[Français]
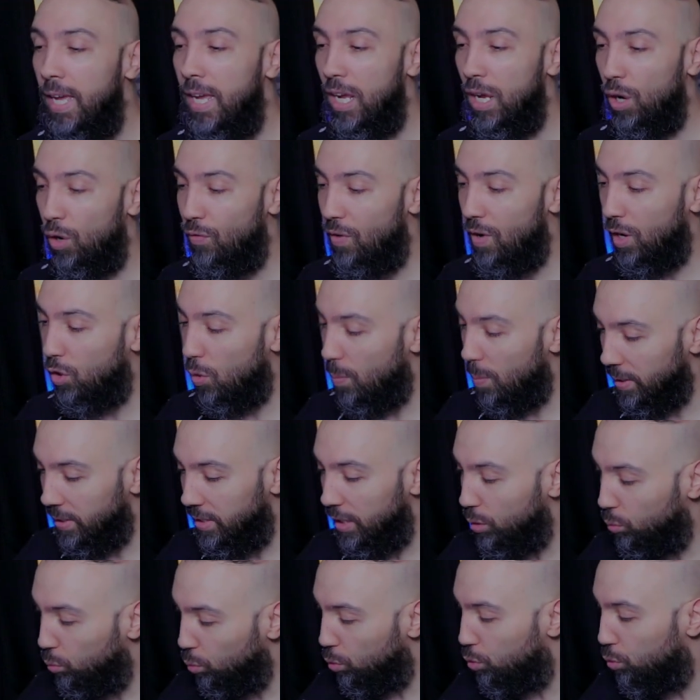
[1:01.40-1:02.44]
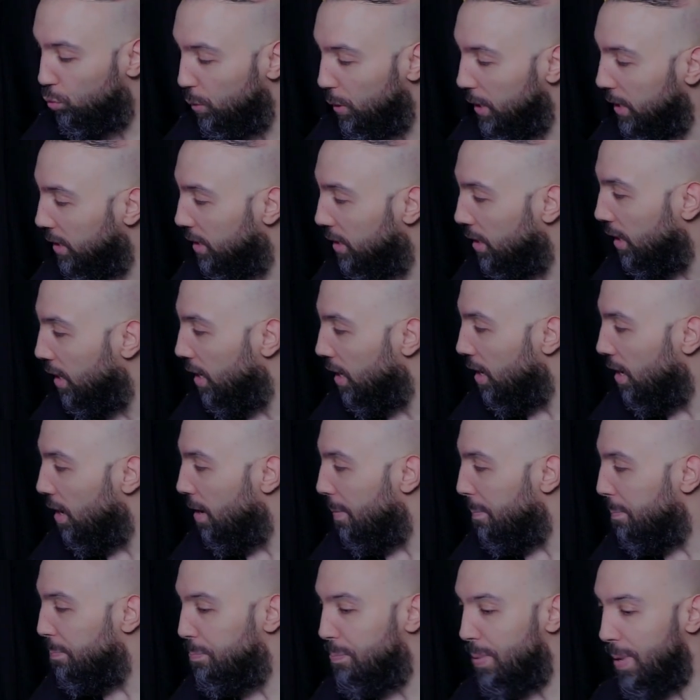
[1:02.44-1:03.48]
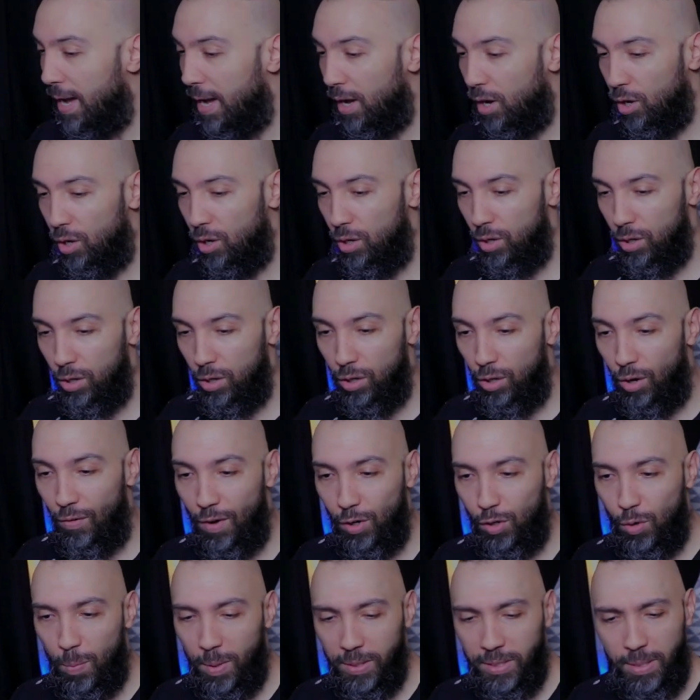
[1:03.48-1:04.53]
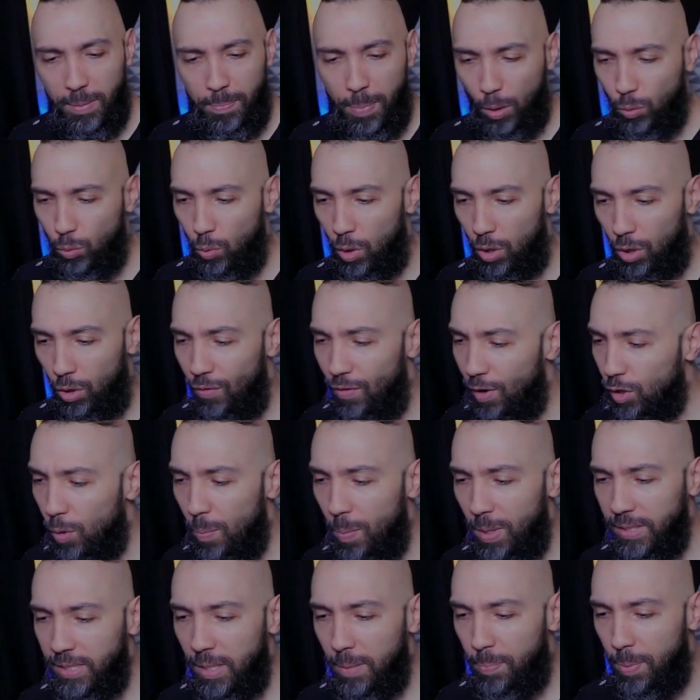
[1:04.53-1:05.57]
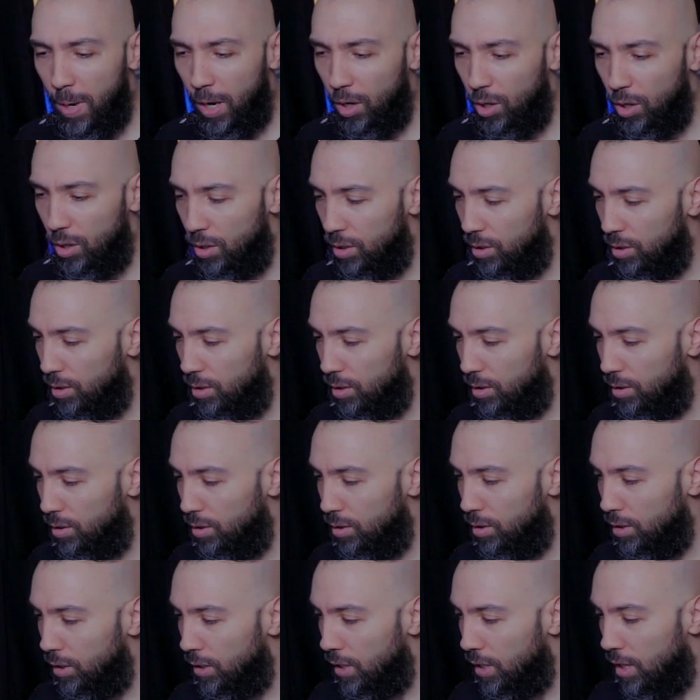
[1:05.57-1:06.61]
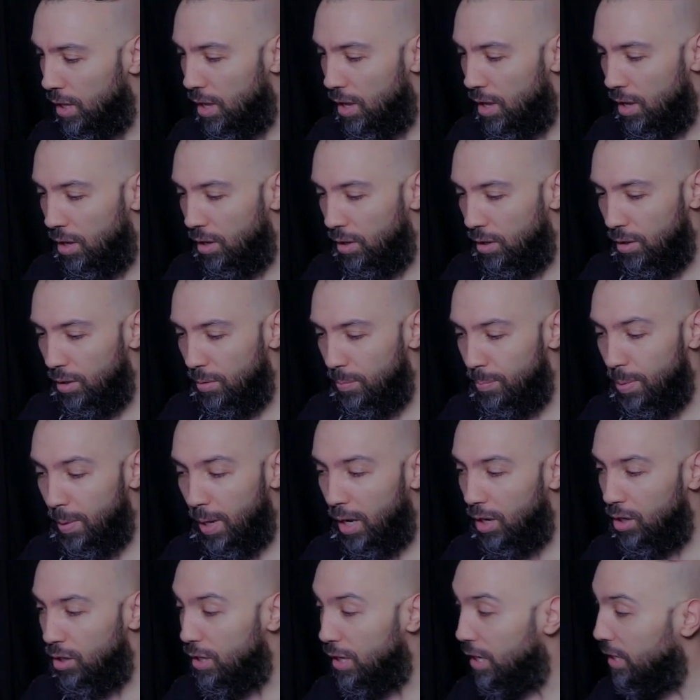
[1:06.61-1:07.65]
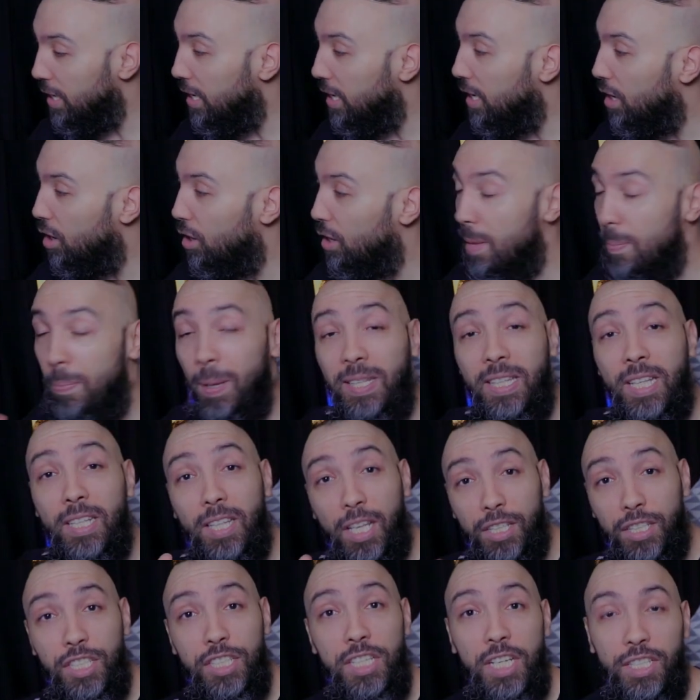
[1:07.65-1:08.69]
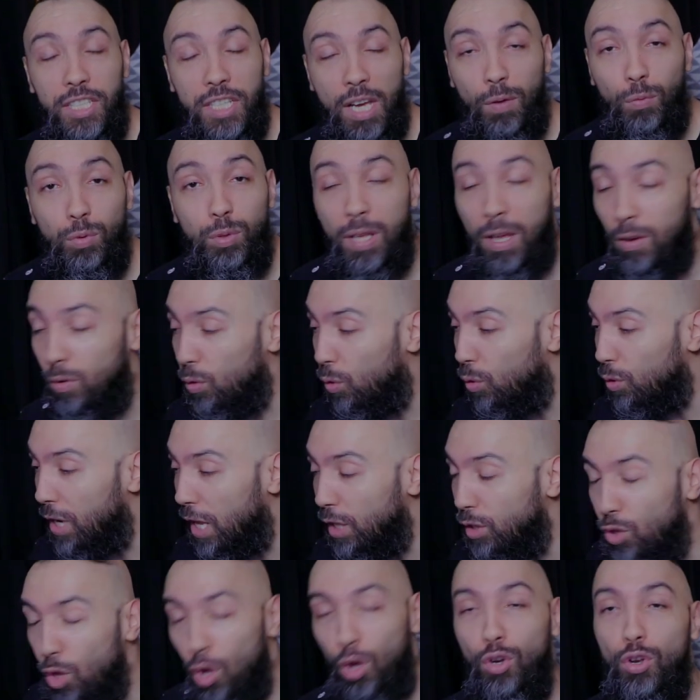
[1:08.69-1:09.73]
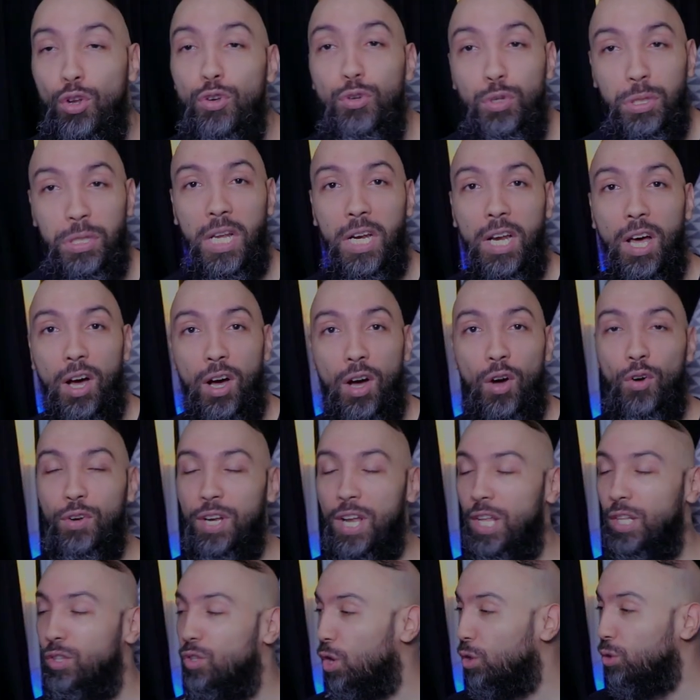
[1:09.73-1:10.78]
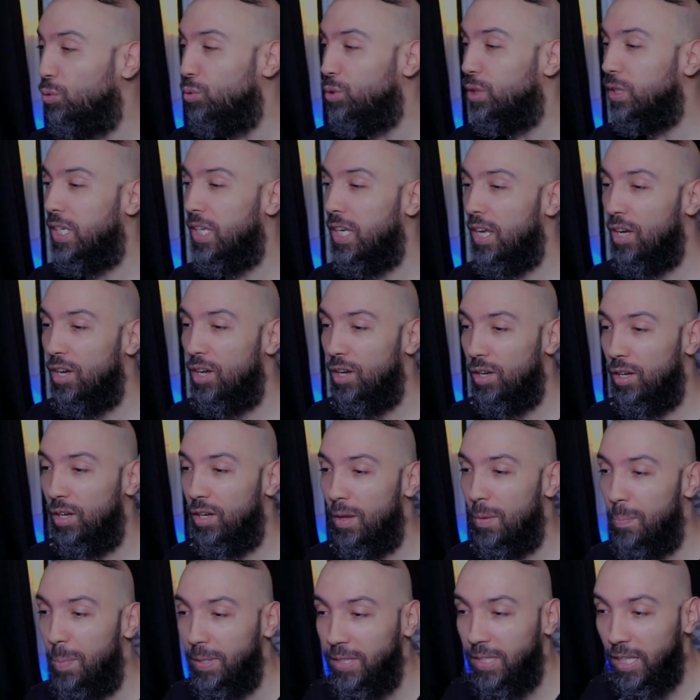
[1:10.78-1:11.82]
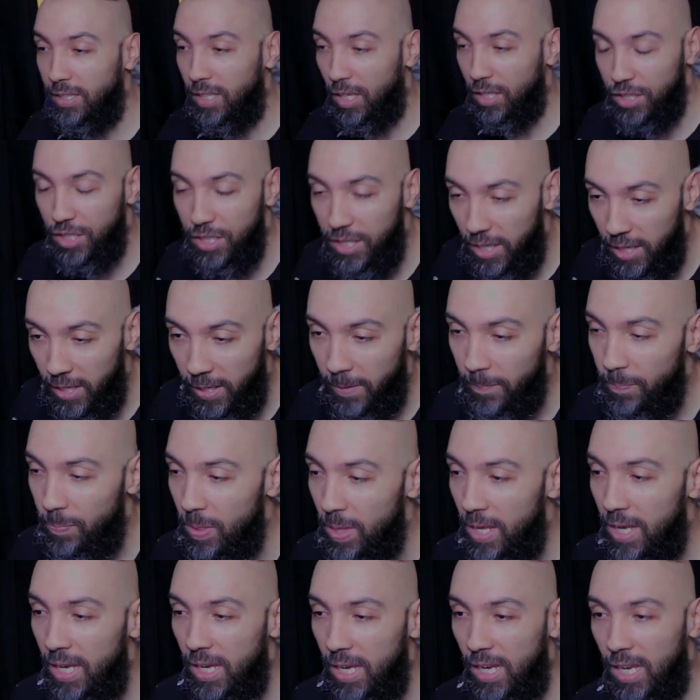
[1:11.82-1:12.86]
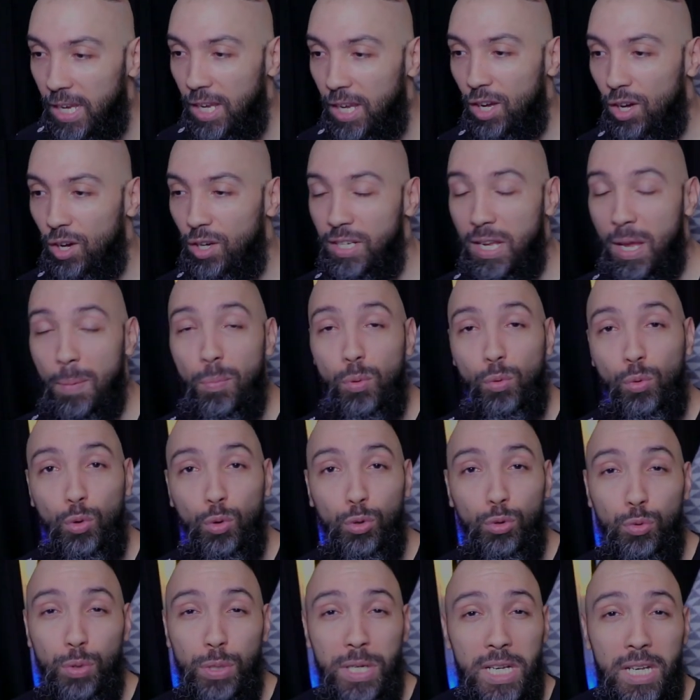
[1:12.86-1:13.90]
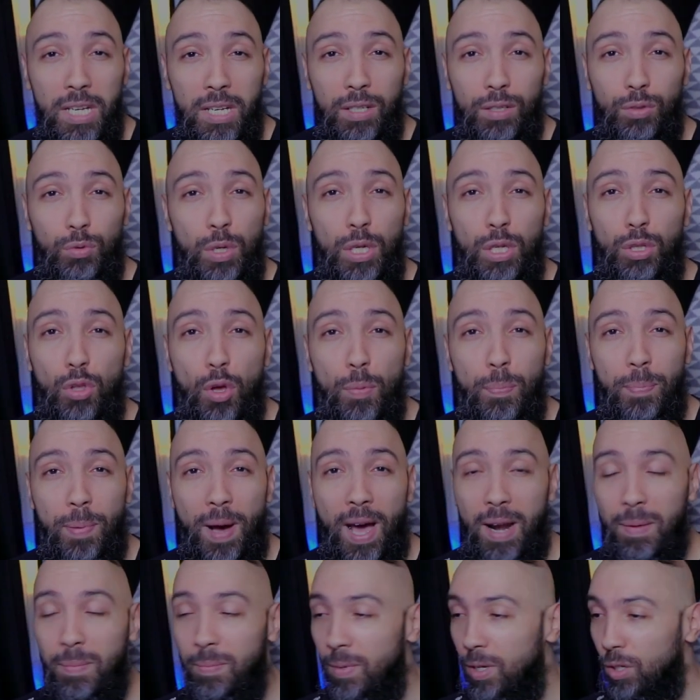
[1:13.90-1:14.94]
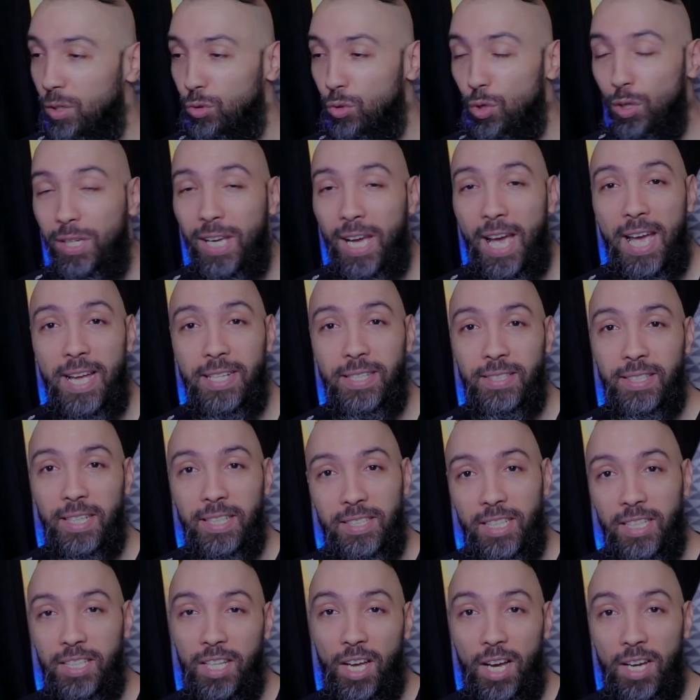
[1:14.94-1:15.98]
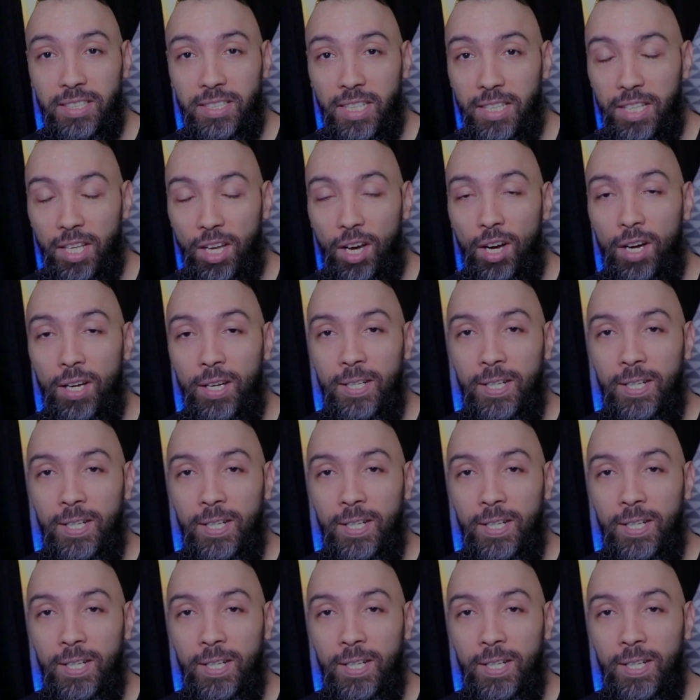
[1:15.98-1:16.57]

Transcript: et on va commencer tout de suite par... Euh, on va commencer par quoi On va commencer par... Euh, par les, les, pâtes à tartiner, tiens, on adore le Nutella, on adore tout ce qui est pâte à tartiner, et il y a beaucoup d'huile, d'huile de palme, de graisse, etc., etc.,